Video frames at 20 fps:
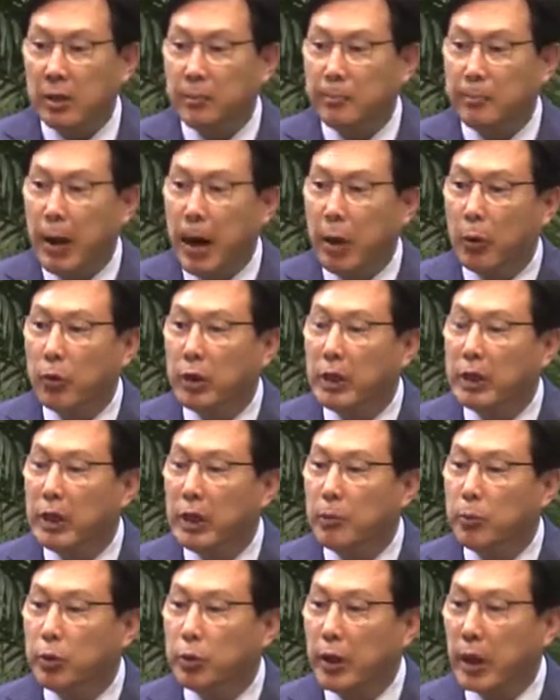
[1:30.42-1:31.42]
바울이
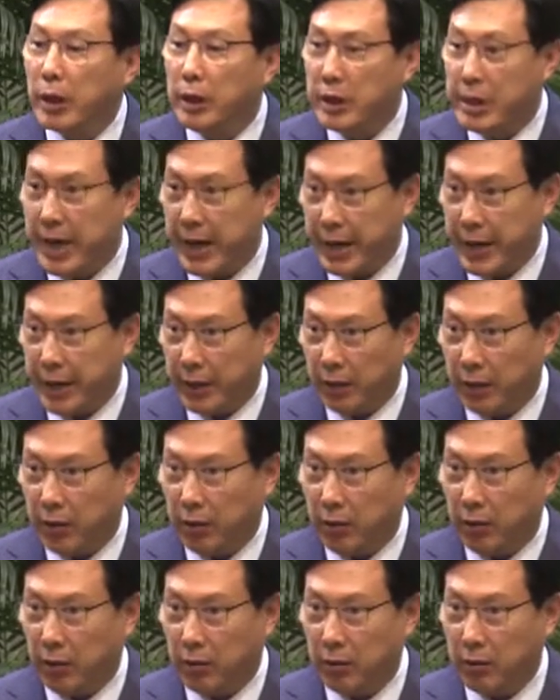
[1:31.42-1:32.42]
디모데를
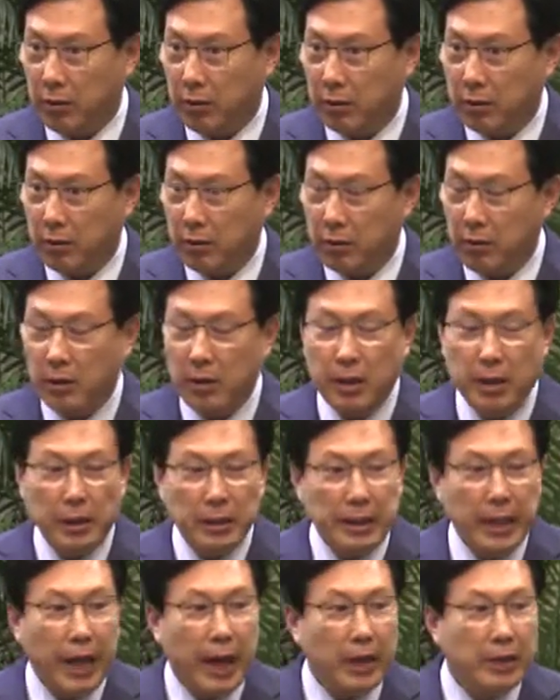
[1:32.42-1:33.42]
향하여
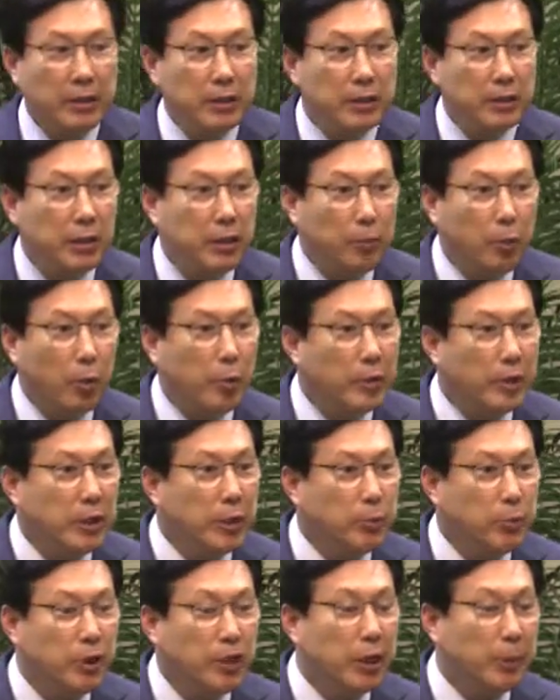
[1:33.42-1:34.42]
내가 너를 보니
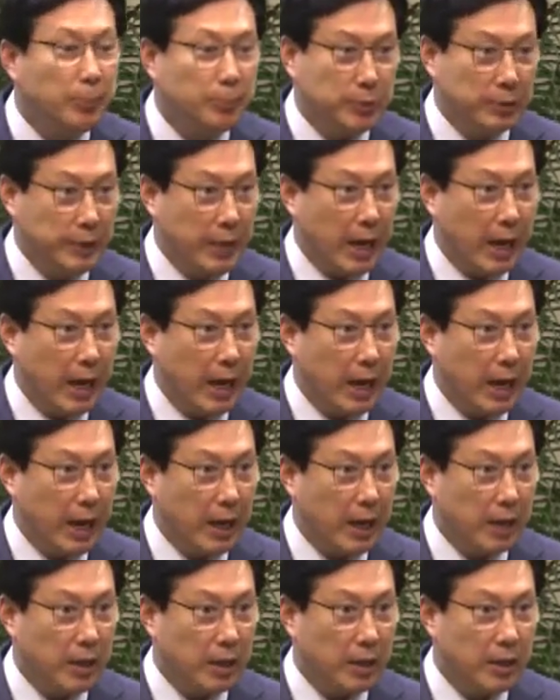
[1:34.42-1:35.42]
너무
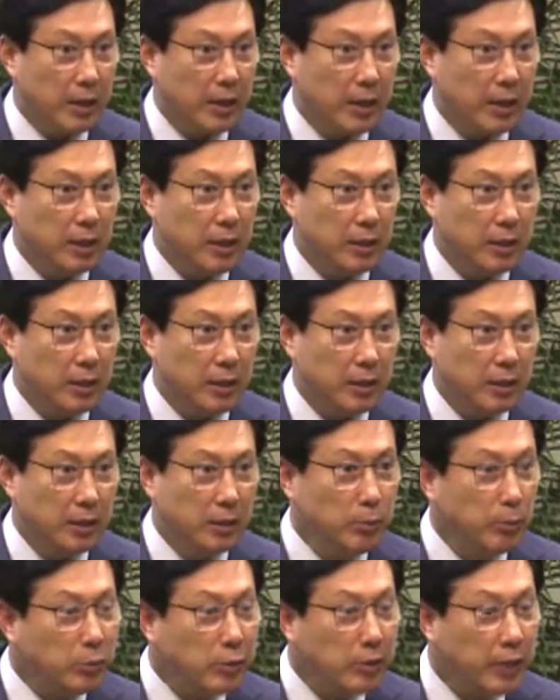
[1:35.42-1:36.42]
기쁘다.
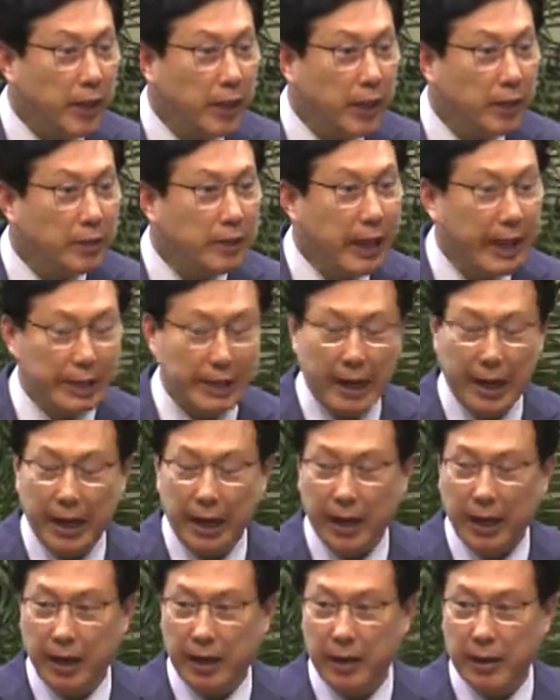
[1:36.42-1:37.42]
너무
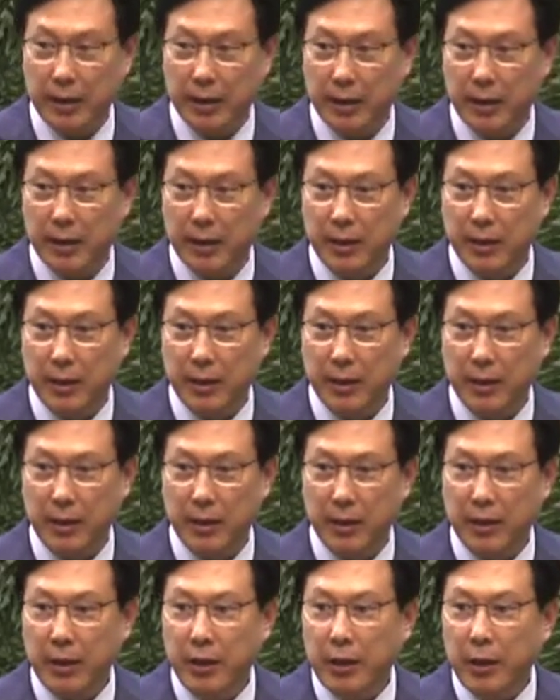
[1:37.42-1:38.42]
대견하다.
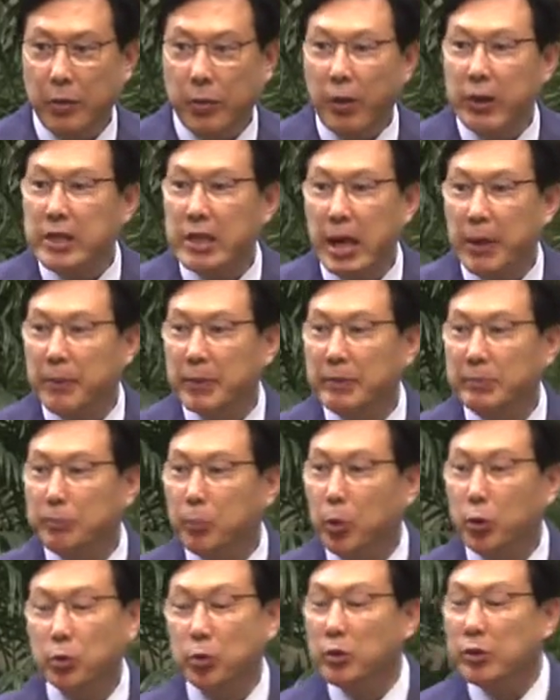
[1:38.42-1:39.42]
왜냐하면
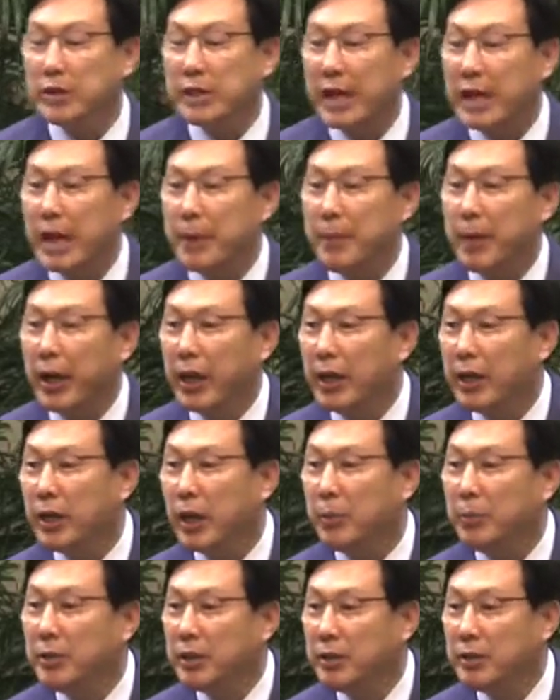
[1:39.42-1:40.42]
보통 사람에게는
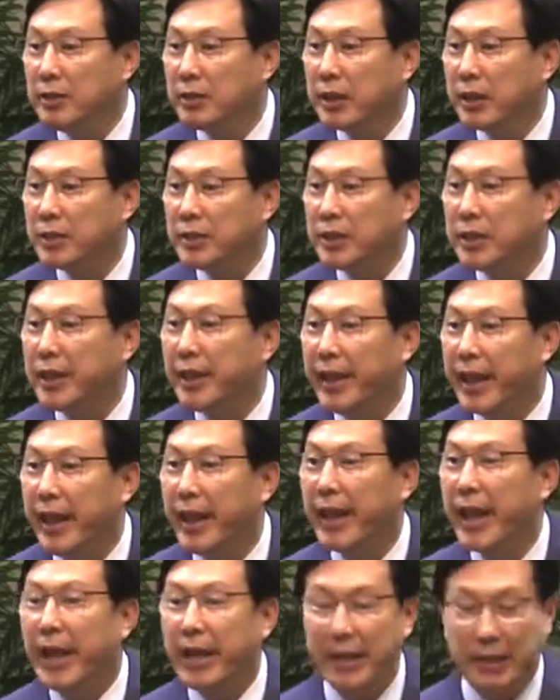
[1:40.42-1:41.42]
없는 것이
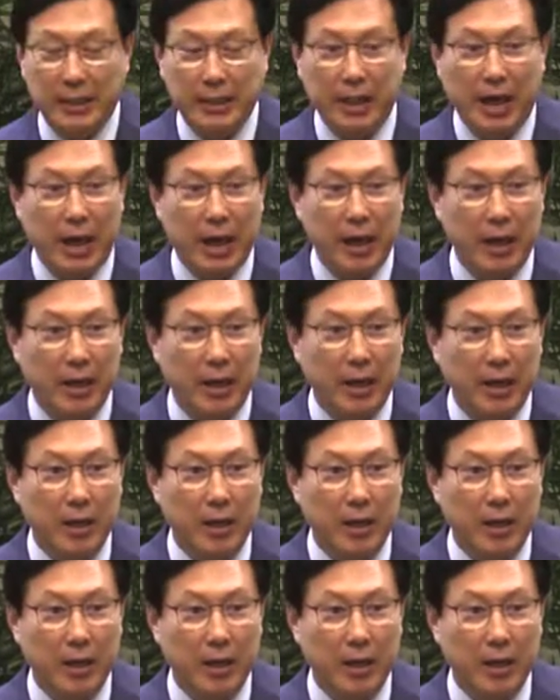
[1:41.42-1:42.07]
내게 있다.